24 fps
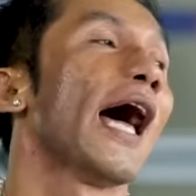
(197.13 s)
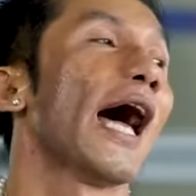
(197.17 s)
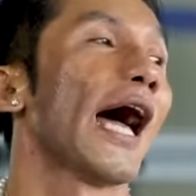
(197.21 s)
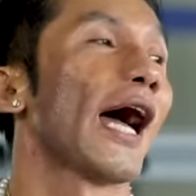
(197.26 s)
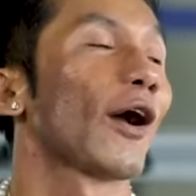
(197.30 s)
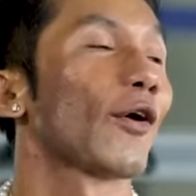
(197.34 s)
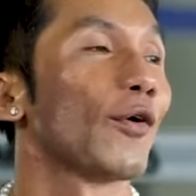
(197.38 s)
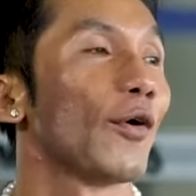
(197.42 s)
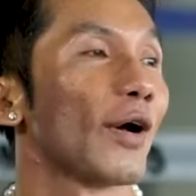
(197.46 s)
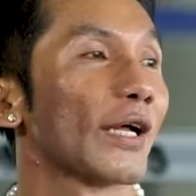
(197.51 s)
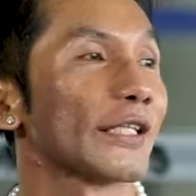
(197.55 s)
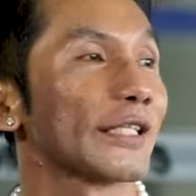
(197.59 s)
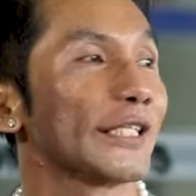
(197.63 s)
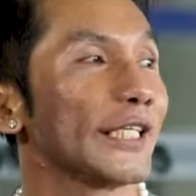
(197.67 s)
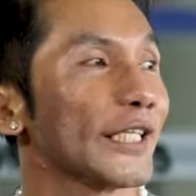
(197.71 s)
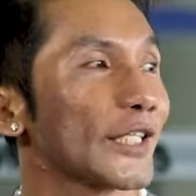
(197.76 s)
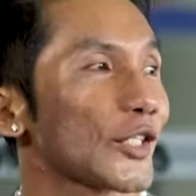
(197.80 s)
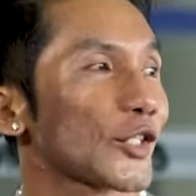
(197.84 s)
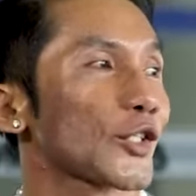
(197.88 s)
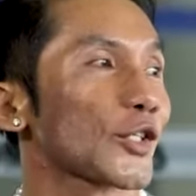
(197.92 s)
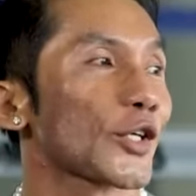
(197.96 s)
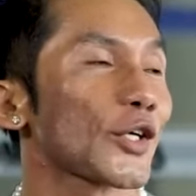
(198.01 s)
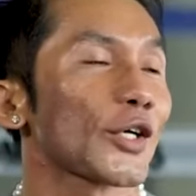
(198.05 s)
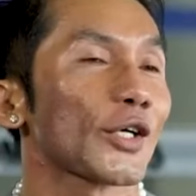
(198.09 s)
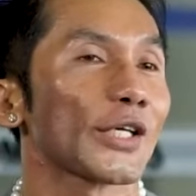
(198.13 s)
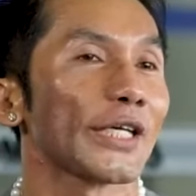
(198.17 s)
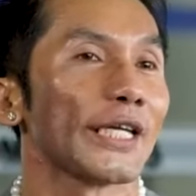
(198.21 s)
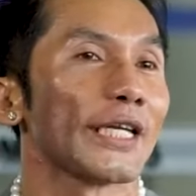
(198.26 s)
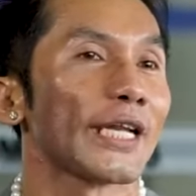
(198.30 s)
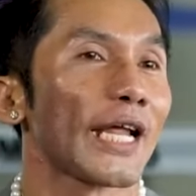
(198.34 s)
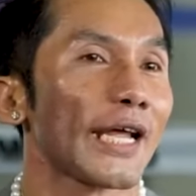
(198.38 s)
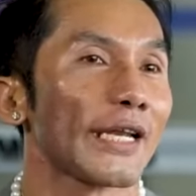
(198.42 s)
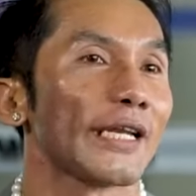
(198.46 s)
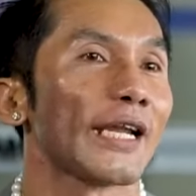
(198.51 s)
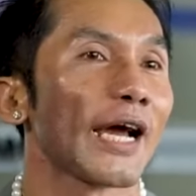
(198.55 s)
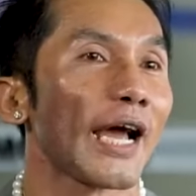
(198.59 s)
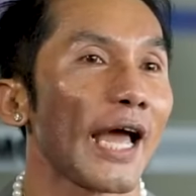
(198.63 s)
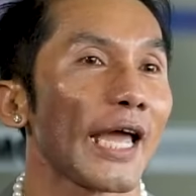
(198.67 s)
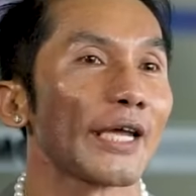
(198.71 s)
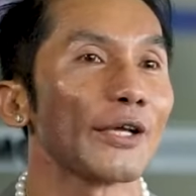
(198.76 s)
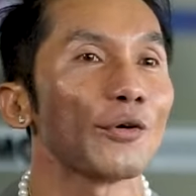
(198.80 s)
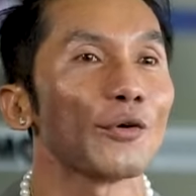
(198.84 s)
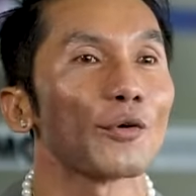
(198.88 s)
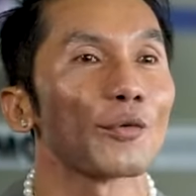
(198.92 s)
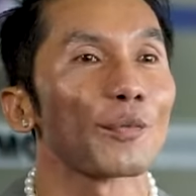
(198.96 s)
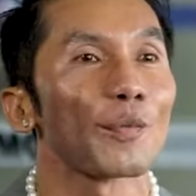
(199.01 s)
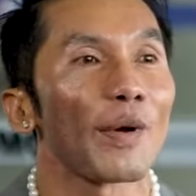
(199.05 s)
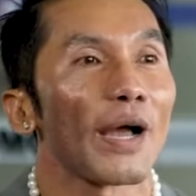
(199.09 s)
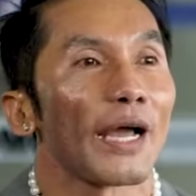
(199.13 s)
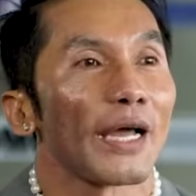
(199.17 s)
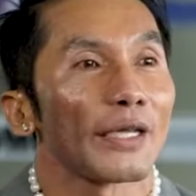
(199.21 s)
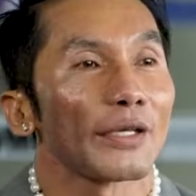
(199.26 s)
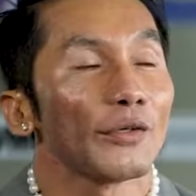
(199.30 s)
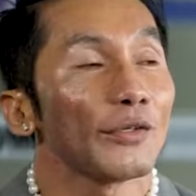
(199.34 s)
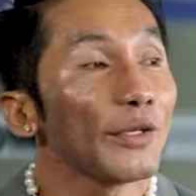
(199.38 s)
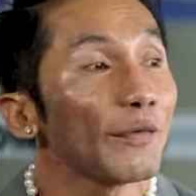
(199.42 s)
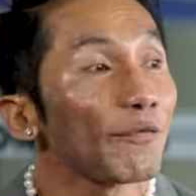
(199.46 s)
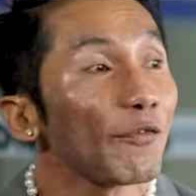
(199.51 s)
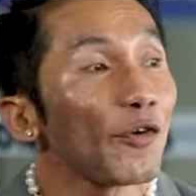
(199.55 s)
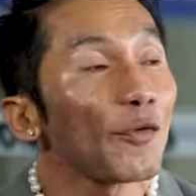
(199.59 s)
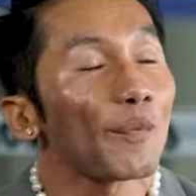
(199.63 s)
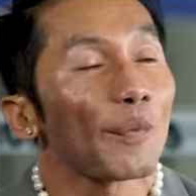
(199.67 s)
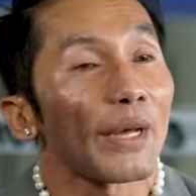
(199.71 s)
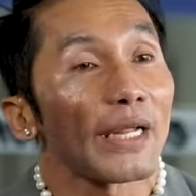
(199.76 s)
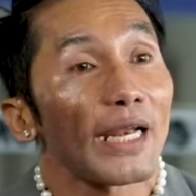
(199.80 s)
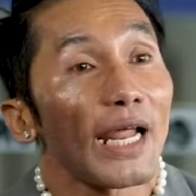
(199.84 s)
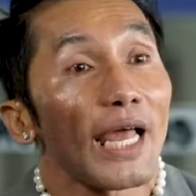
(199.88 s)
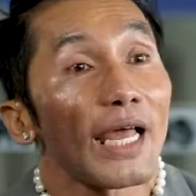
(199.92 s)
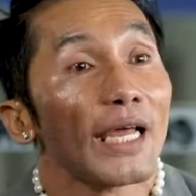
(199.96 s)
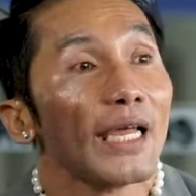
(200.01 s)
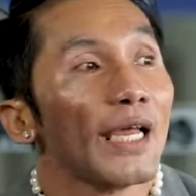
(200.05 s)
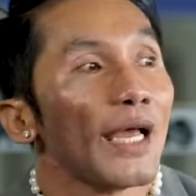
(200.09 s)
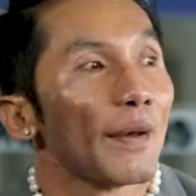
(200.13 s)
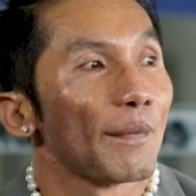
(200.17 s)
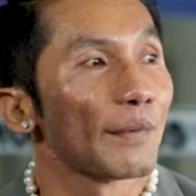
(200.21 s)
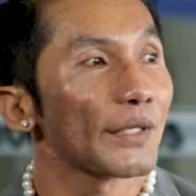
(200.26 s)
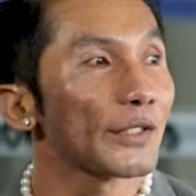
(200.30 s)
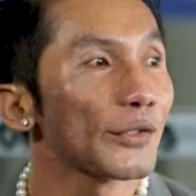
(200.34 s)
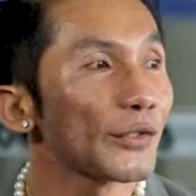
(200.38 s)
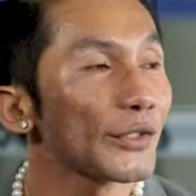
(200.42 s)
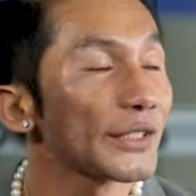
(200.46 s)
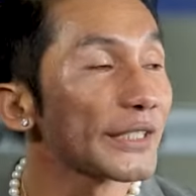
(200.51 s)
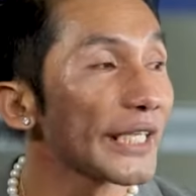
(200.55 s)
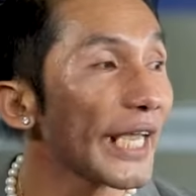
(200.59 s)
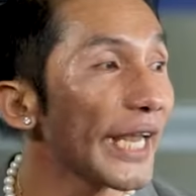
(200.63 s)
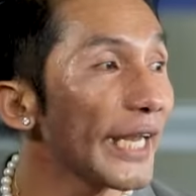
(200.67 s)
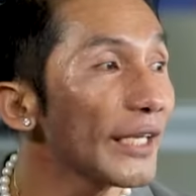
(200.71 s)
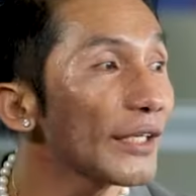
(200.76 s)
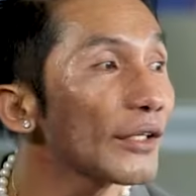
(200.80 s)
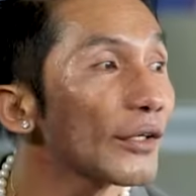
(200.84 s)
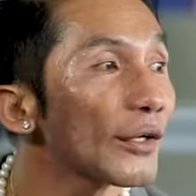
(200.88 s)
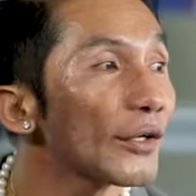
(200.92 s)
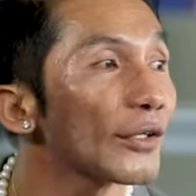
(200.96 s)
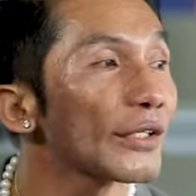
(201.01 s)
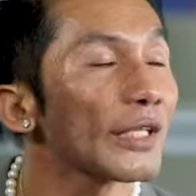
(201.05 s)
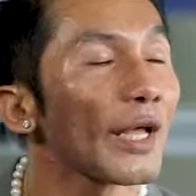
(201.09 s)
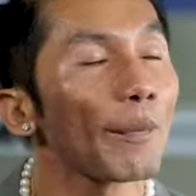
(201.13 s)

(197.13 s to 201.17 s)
Ako ang teacher, gina nangayo og mga uniform para ma-sustain ko.